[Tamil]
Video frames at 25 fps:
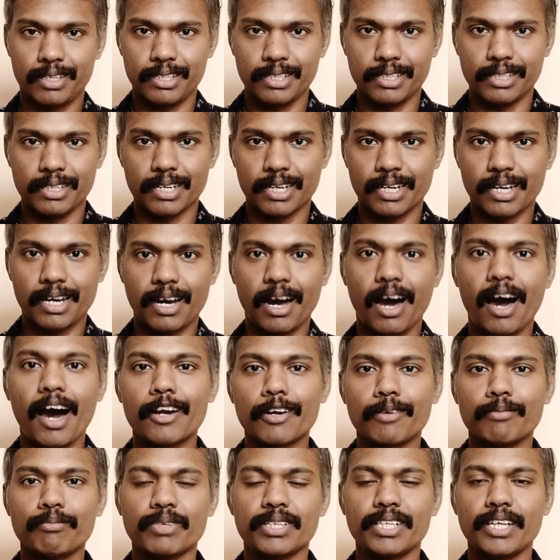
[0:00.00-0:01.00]
இந்த
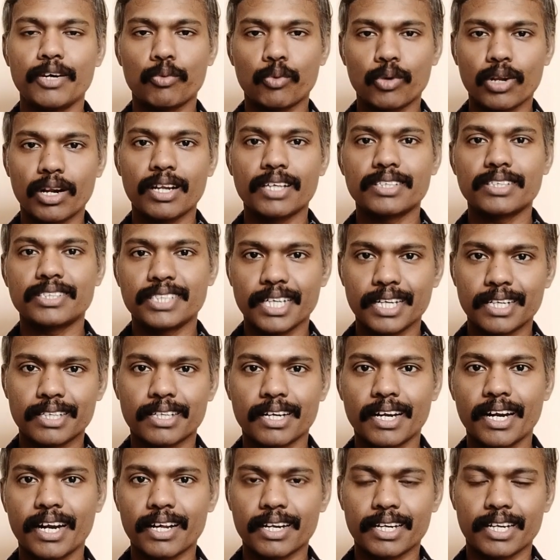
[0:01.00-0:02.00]
காரம் வந்து என் உடலில்
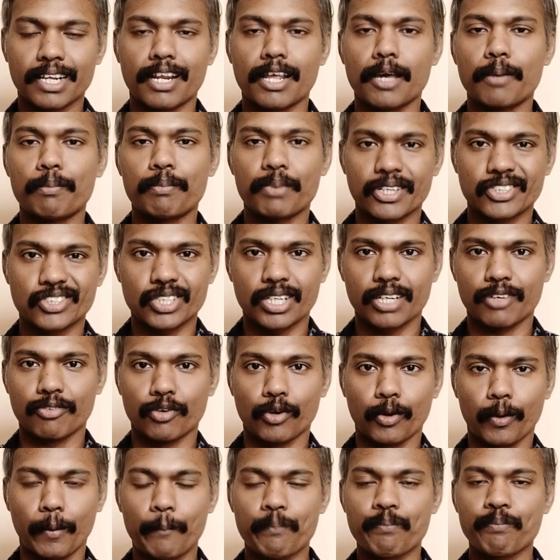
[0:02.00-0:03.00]
சேர்த்தனா எனக்கு நிறைய பிரச்சனை
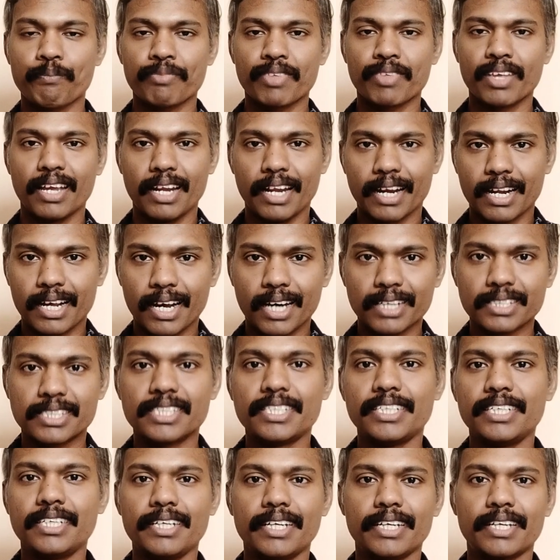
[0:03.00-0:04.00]
வரும் இல்லை எனக்கு
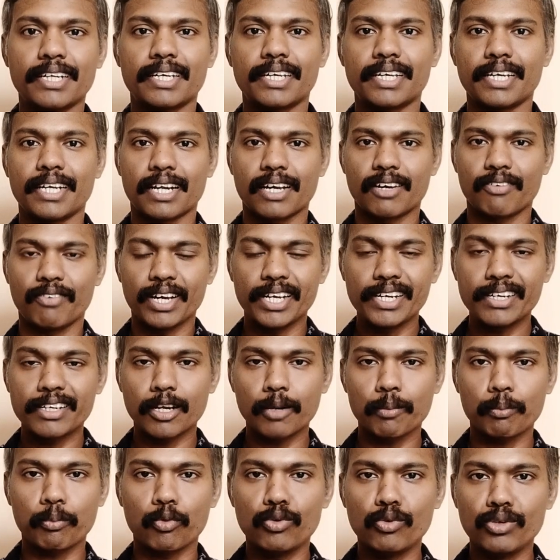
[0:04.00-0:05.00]
அசிடிட்டி இருக்குது எனக்கு
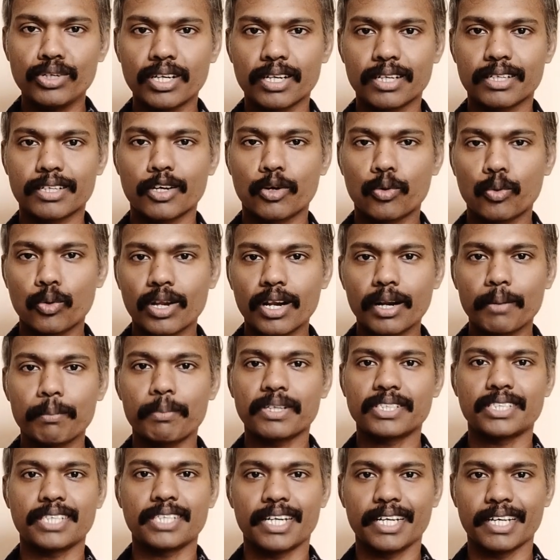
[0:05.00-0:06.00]
வயிற்றில் புண்ணு இருக்குது குடல்
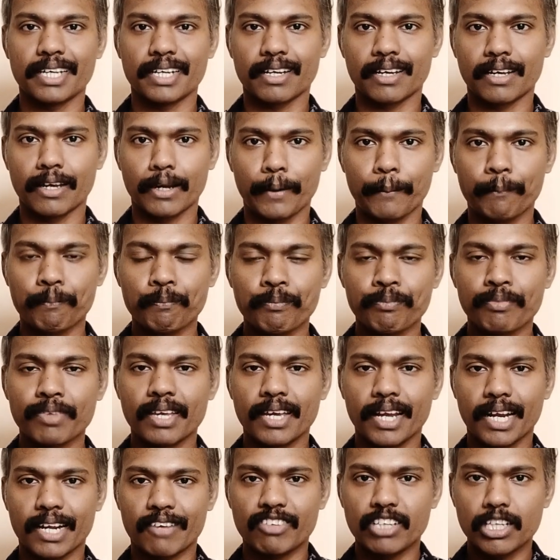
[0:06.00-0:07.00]
பிரச்சனை இருக்குது
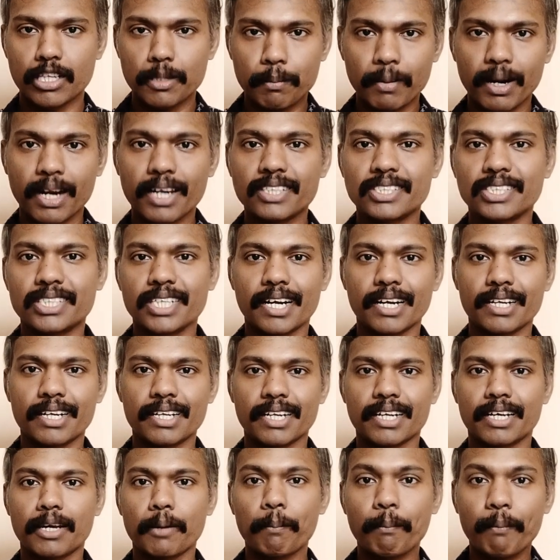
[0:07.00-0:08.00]
எனக்கு வந்து இந்த மலச்சிக்கல்
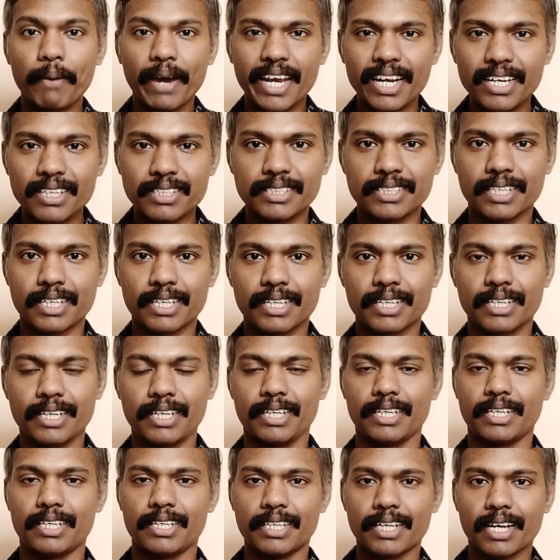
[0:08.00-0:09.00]
இருக்குது பைல்ஸ்
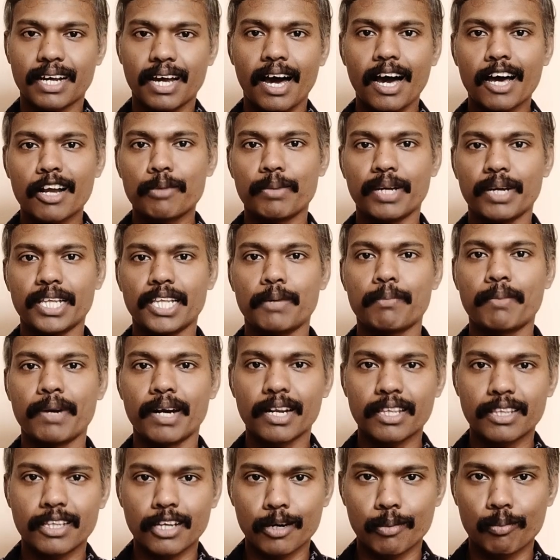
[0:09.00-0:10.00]
இருக்குது இந்த காரம் அதிகமாக
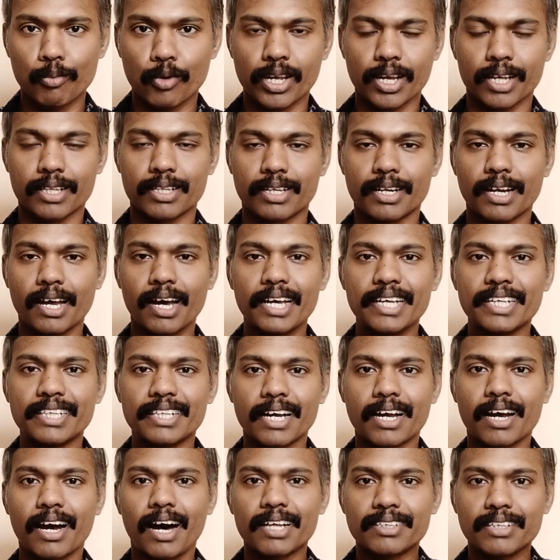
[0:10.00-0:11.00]
எடுத்துக்க முடியாதுன்னா
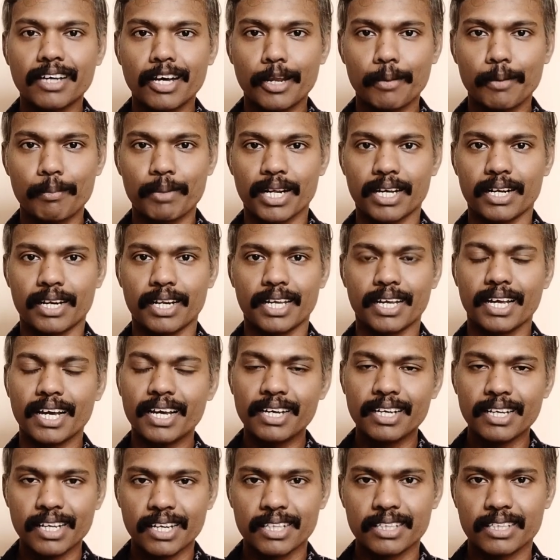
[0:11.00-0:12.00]
இந்த காந்தாரி மிளகை
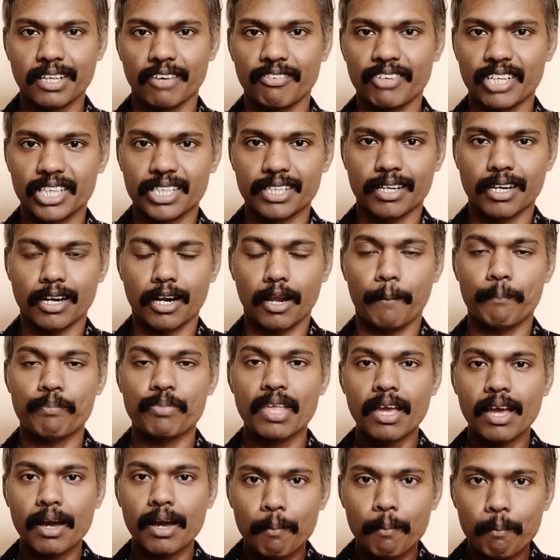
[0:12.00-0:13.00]
நீங்கள் தவிர்த்துடலாம்
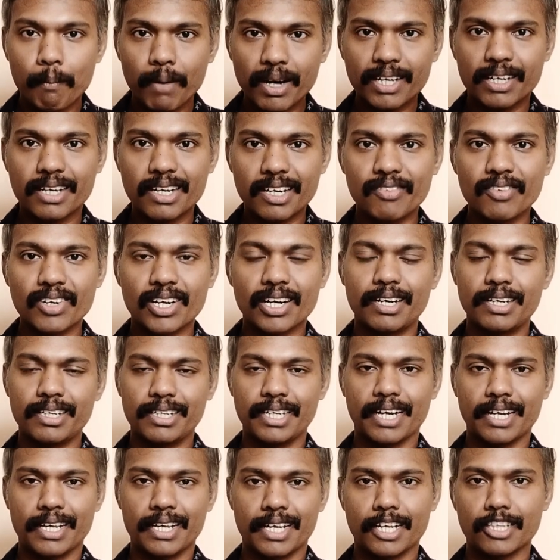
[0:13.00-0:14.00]
மற்றவர்கள்
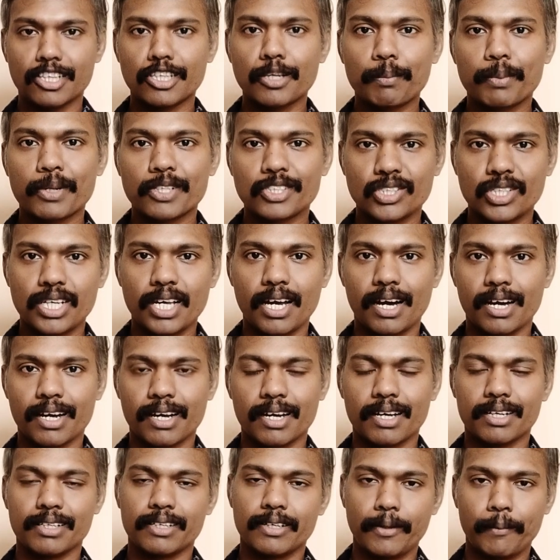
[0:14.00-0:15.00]
எனக்கு எந்த பிரச்சனையும்
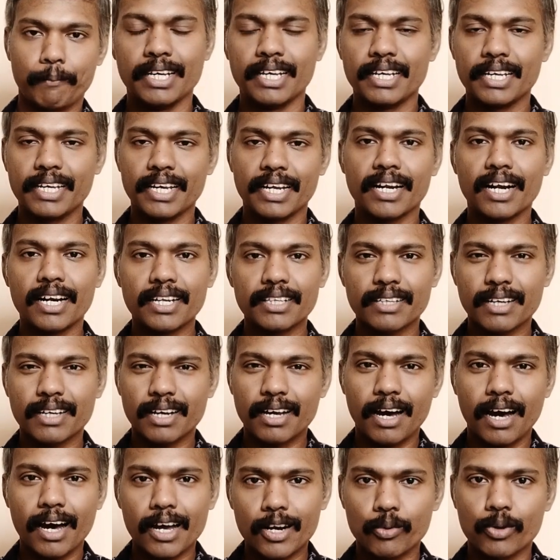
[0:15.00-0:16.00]
ஆகாது என்னால் இந்த
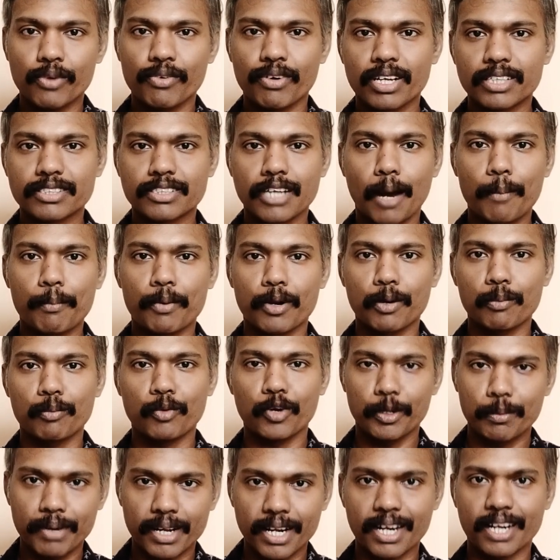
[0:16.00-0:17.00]
கார உணவெல்லாம் சாப்பிட
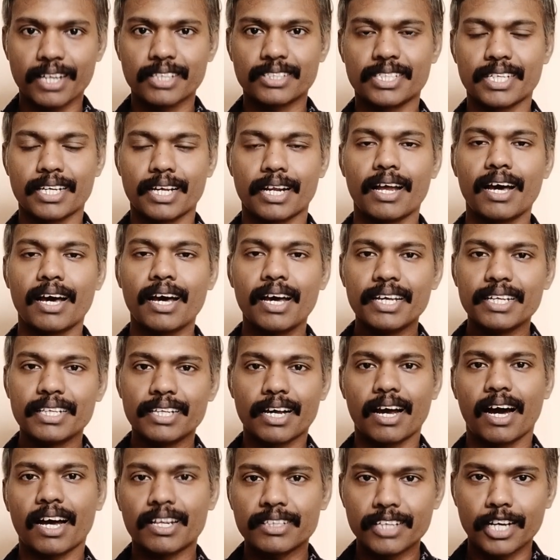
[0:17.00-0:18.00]
முடியும்னு நீங்கள் நினச்சிங்கன்னா
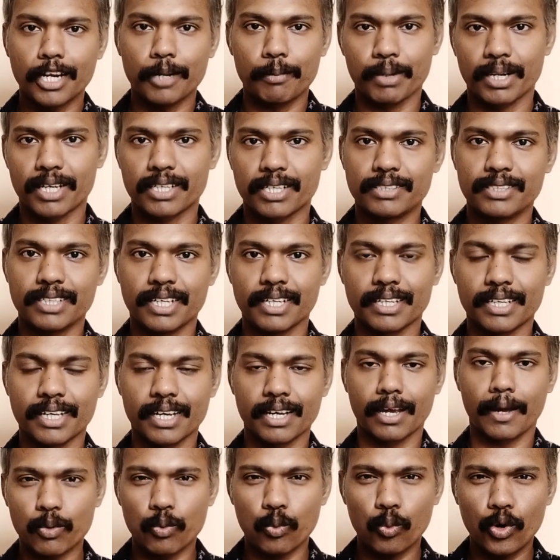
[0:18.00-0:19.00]
இந்த காந்தாரி மிளகை
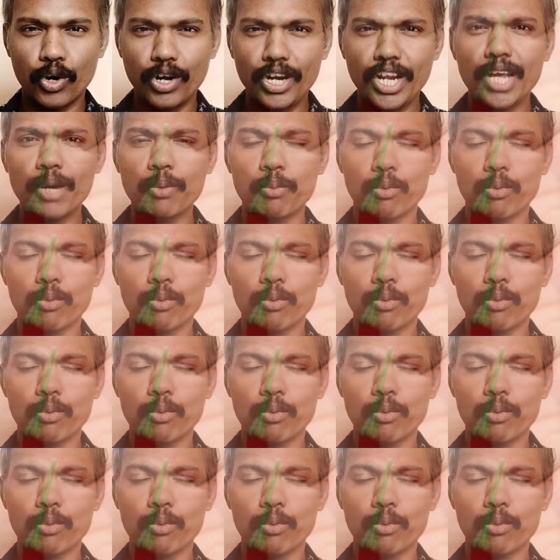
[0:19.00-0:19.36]
சேர்த்துக்கிங்க ஒன்றே